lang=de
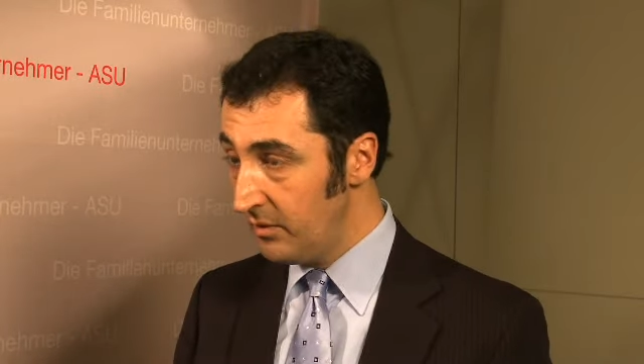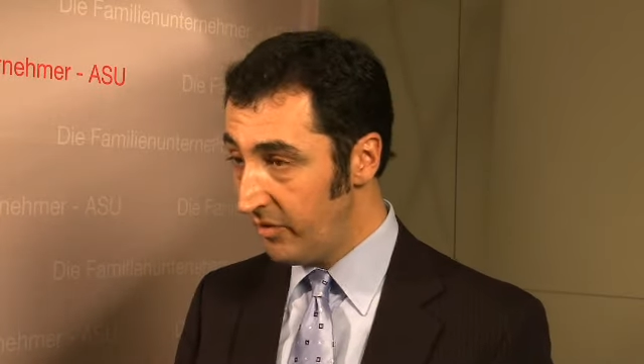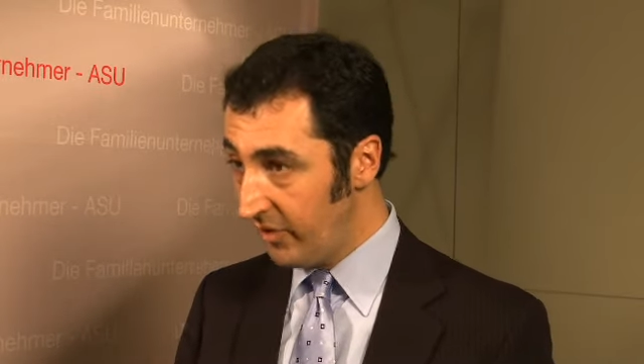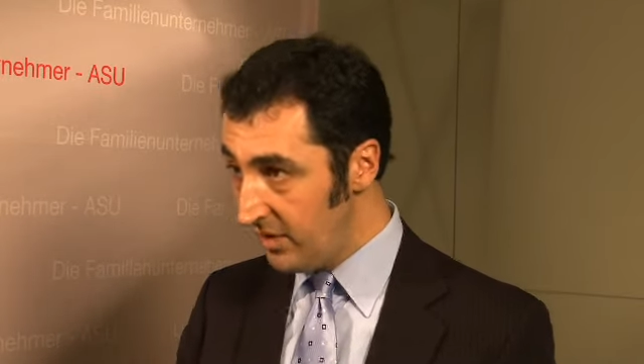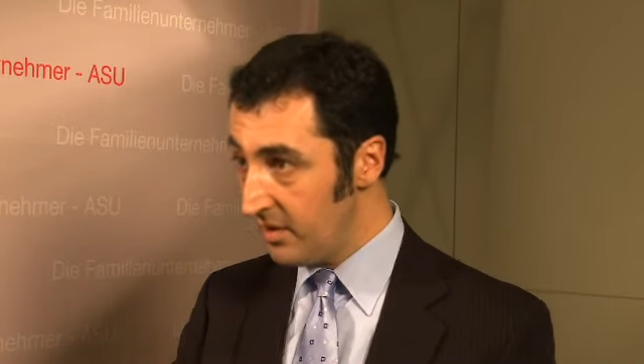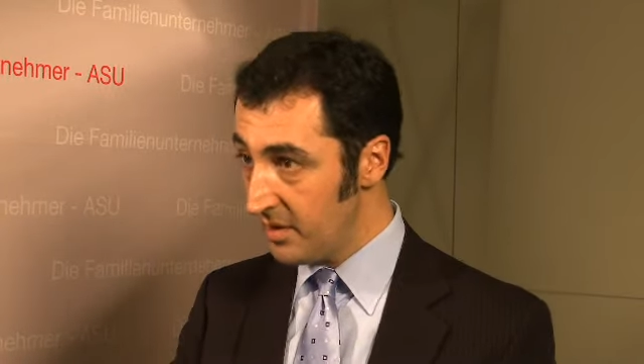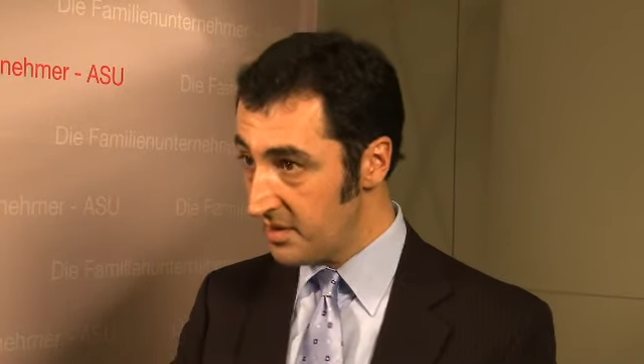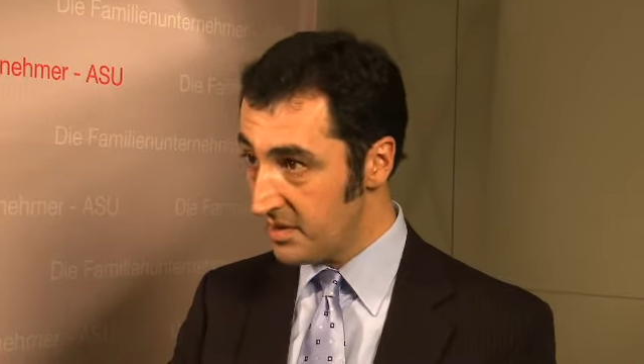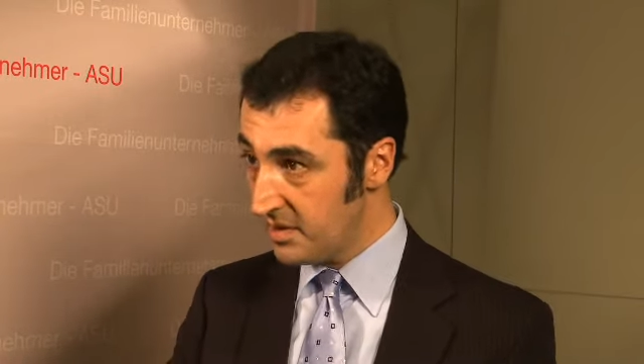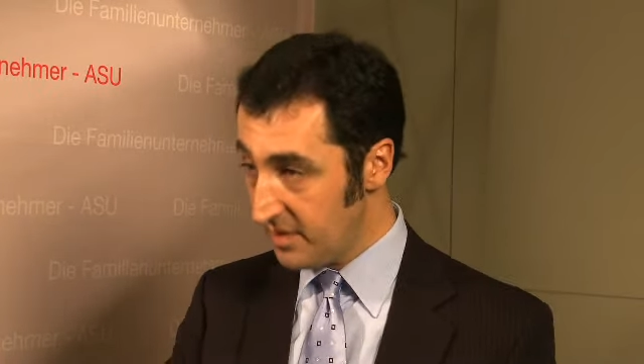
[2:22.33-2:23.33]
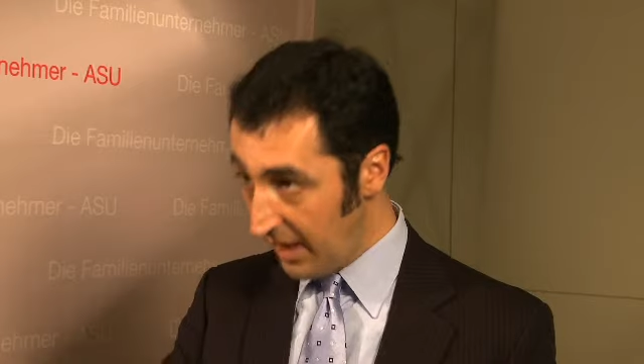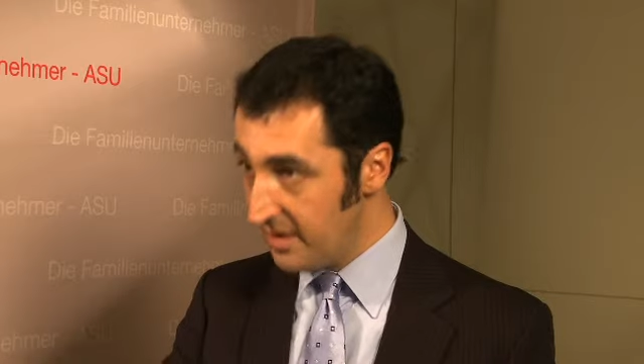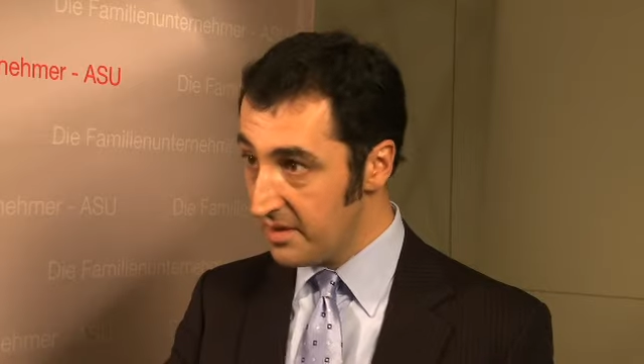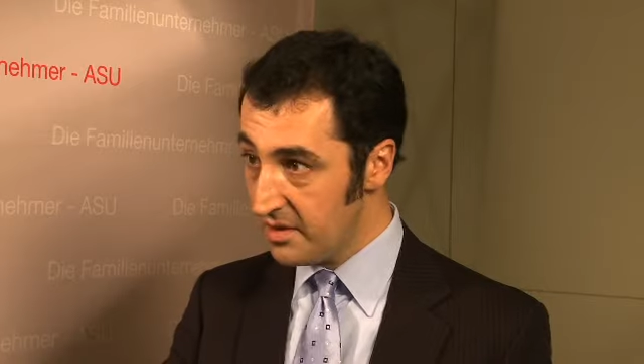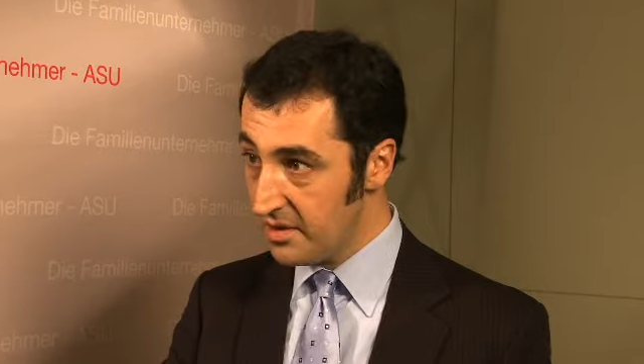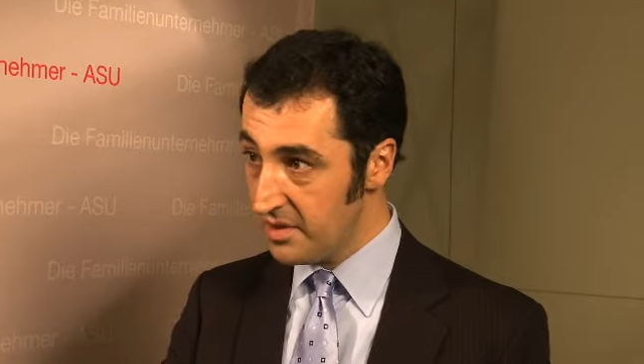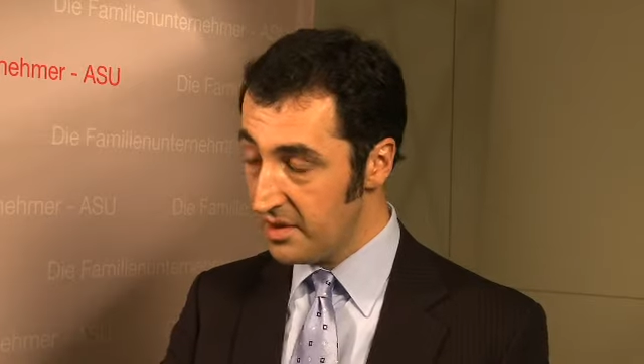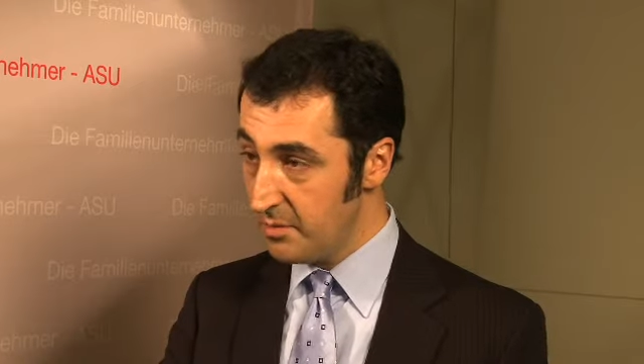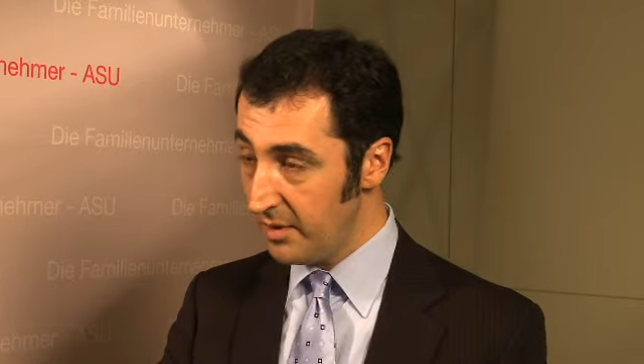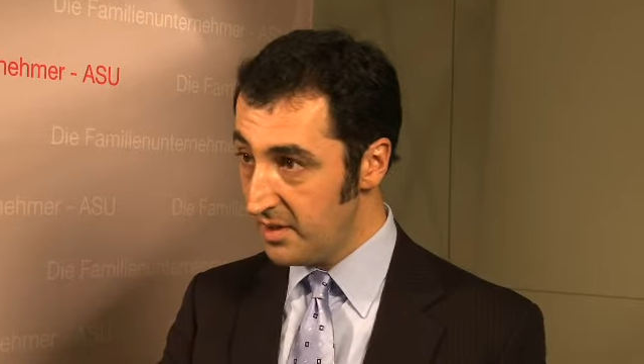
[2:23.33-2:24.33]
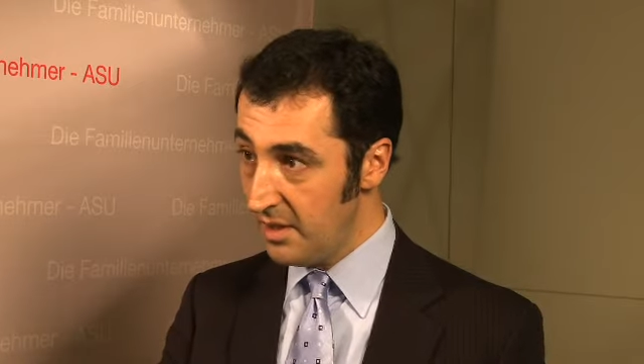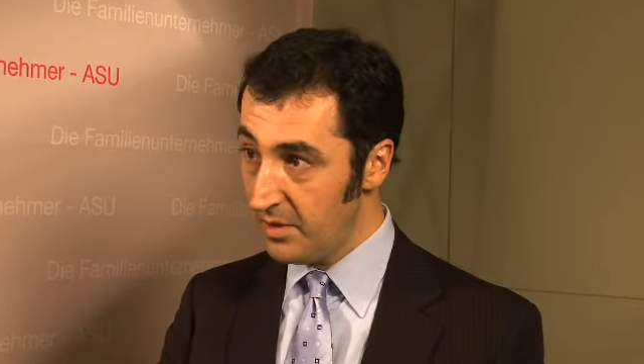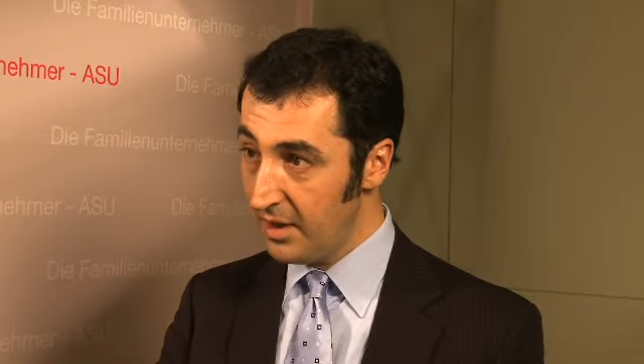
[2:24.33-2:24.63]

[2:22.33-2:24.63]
Wir finden, dass es Zeit ist, dass das Prinzip